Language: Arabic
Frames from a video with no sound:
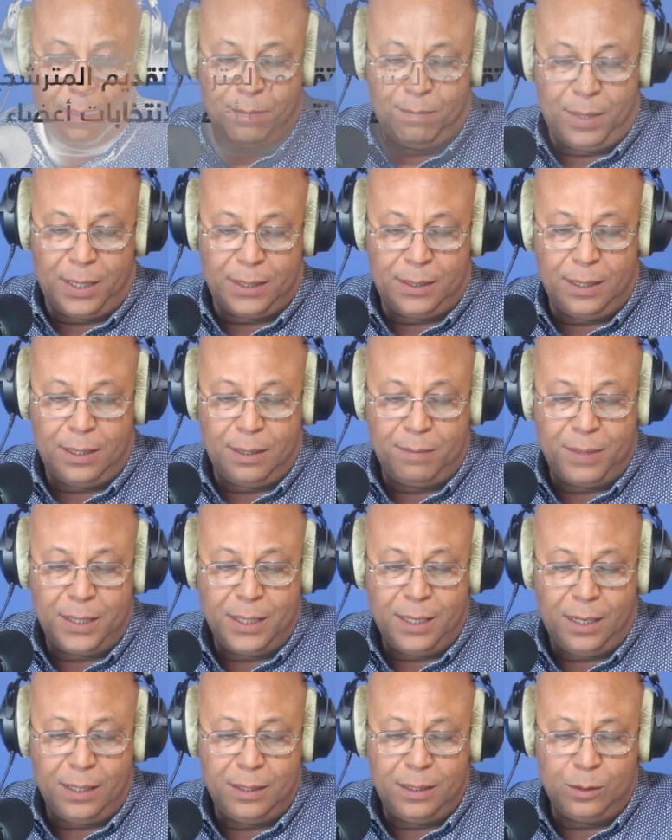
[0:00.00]
بعد أن
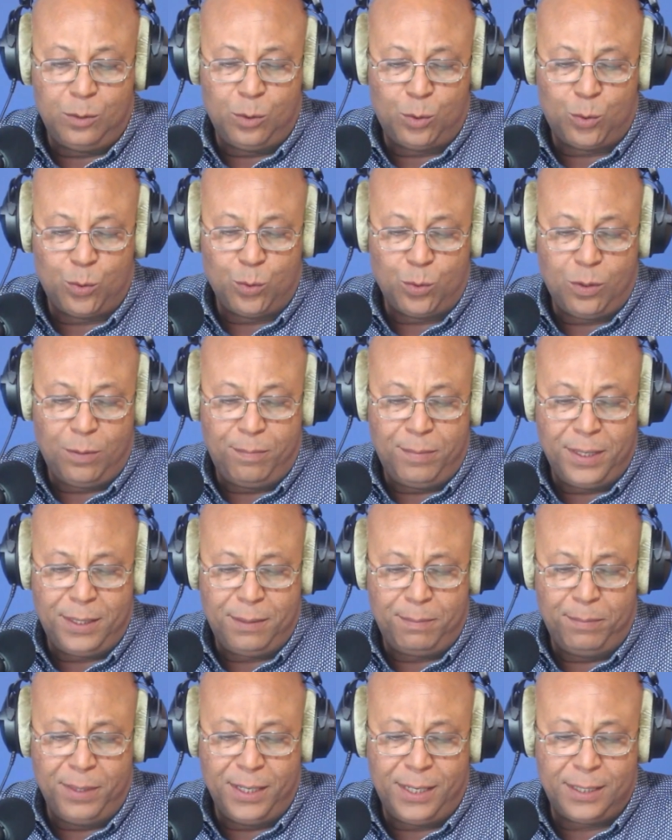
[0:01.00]
منحنا دستور
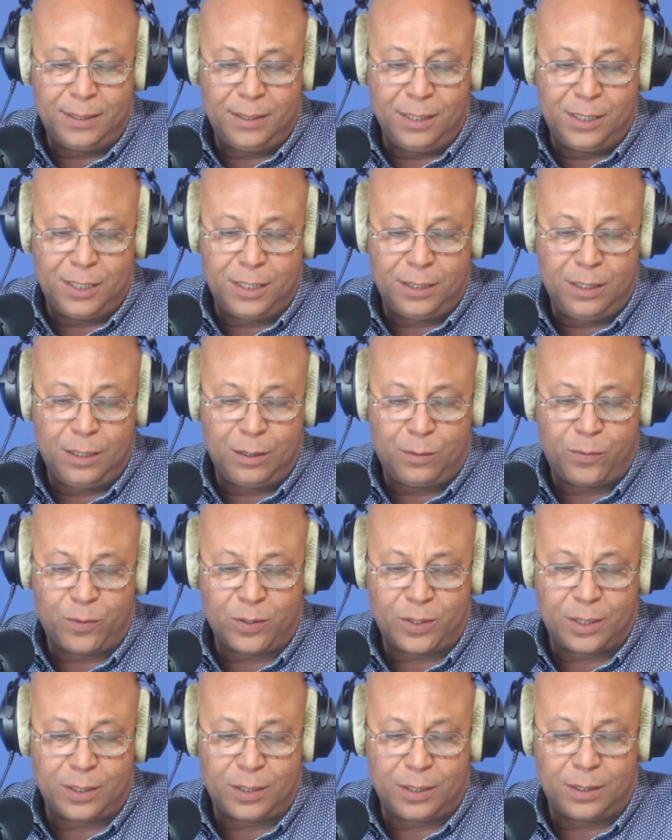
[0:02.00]
البلاد الجديد
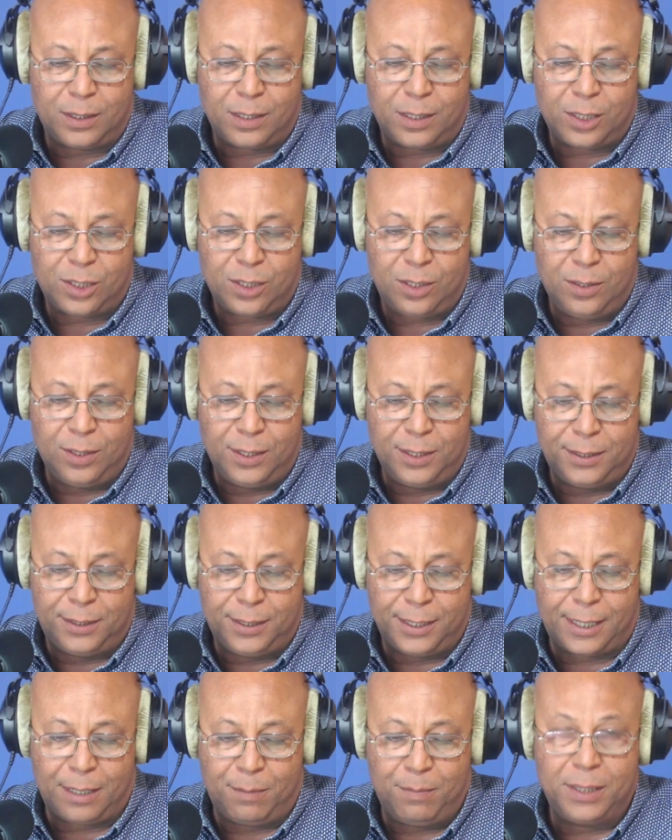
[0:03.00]
فرصة الترشح
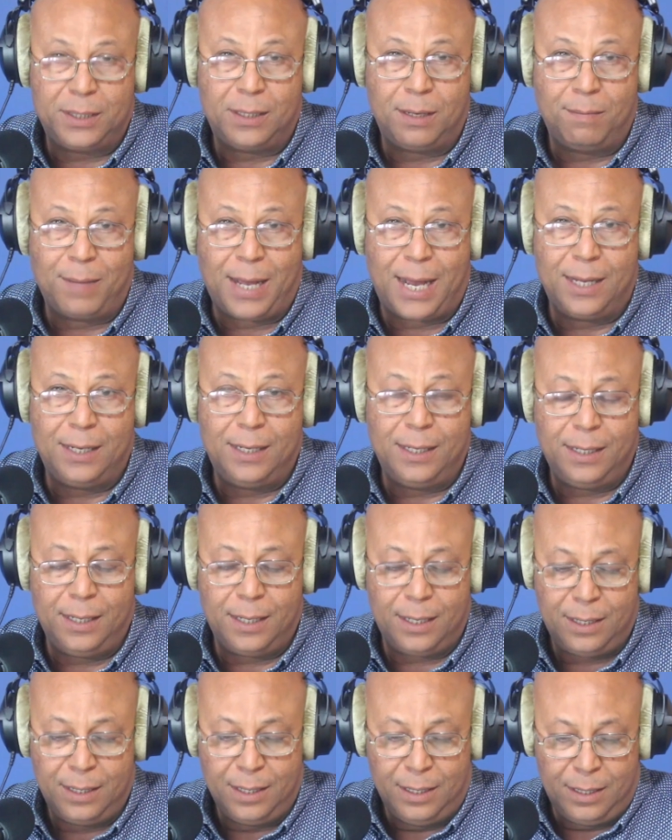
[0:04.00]
للانتخابات
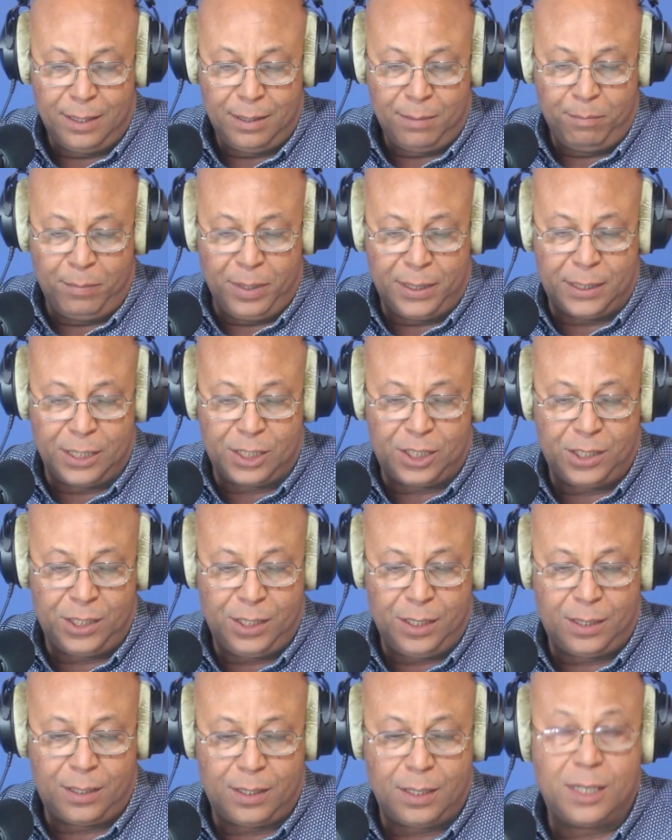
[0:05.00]
المحلية
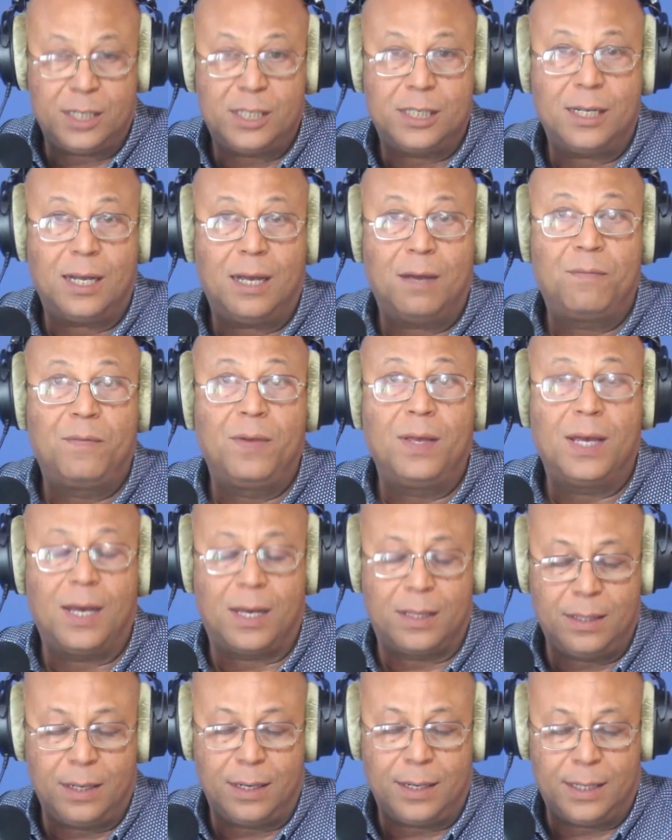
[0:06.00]
بتشريك الشعب في
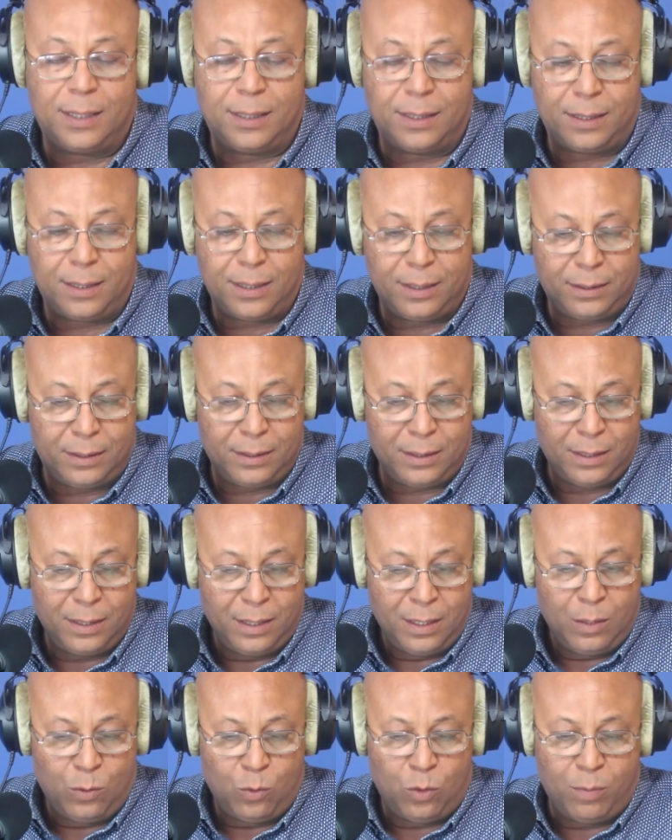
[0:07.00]
أخذ القرارات
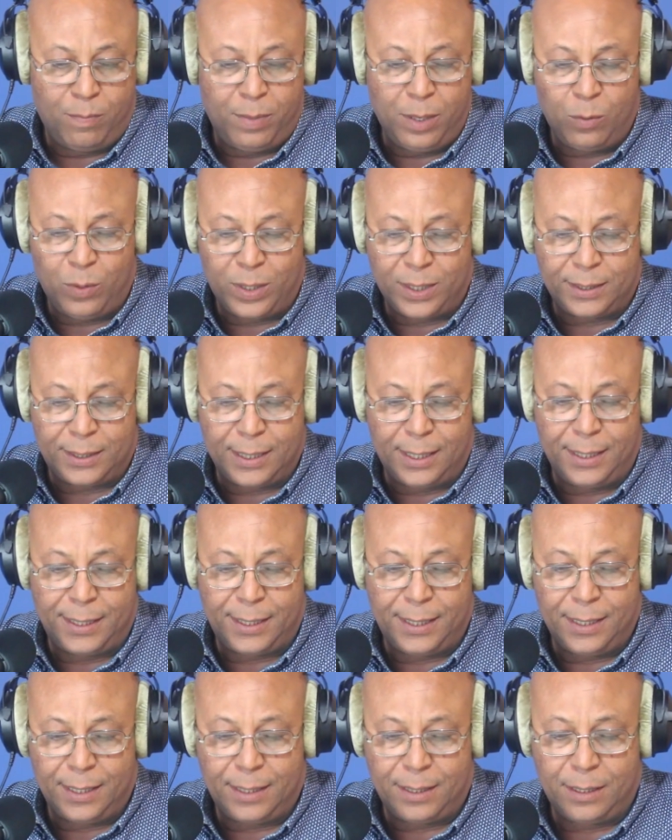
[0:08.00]
وبلورة
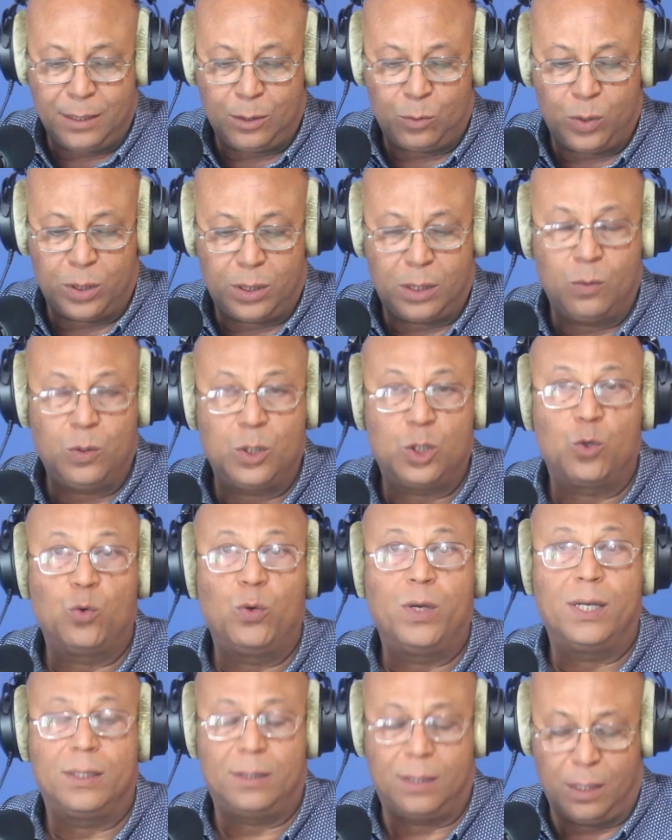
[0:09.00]
الخيارات
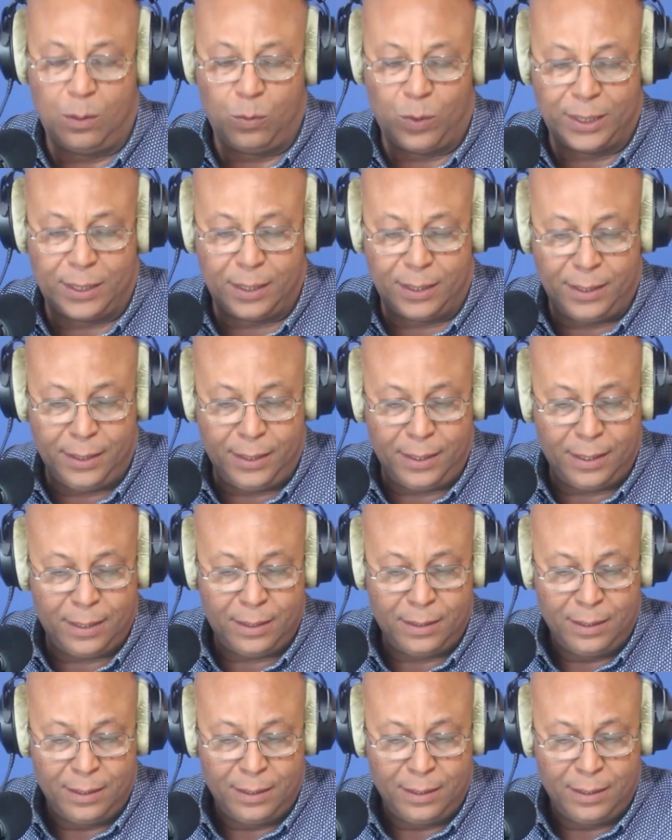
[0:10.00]
والتوجهات الوطنية